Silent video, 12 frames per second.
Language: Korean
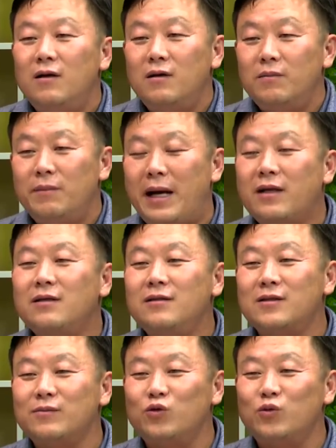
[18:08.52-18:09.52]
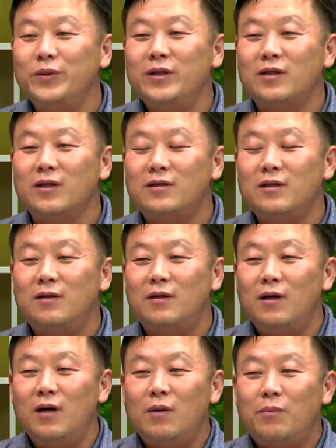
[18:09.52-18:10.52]
많은 지금 국민들께서
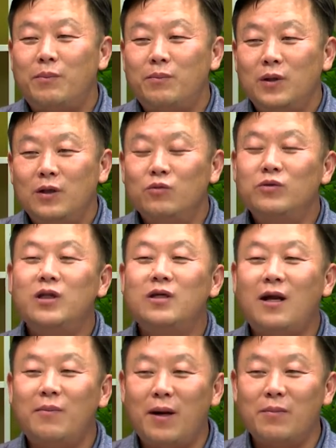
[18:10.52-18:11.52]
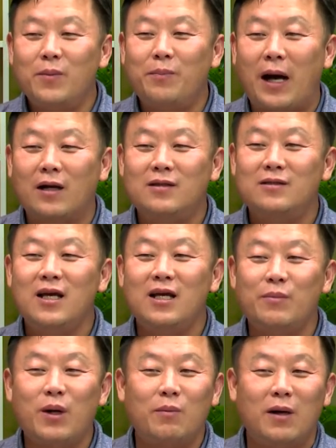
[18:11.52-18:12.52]
윤석열에 비하면 박근혜,
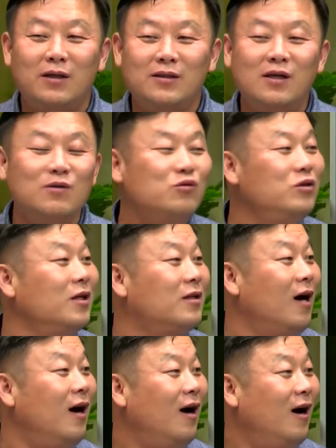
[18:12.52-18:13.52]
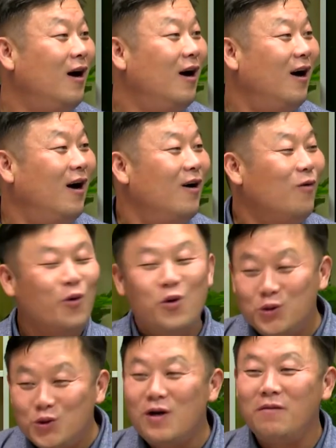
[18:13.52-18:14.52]
이명박은 성군이었다.
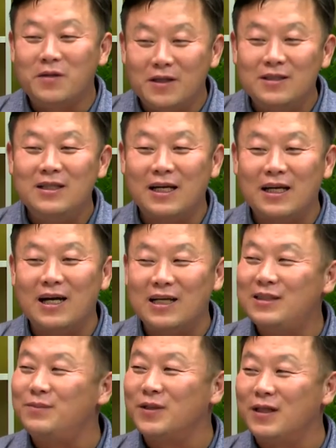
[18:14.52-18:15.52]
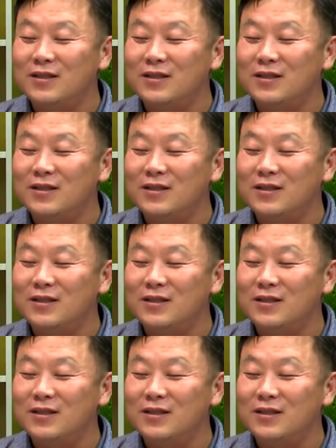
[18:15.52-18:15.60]
오죽하면 이런 얘기 하겠습니까?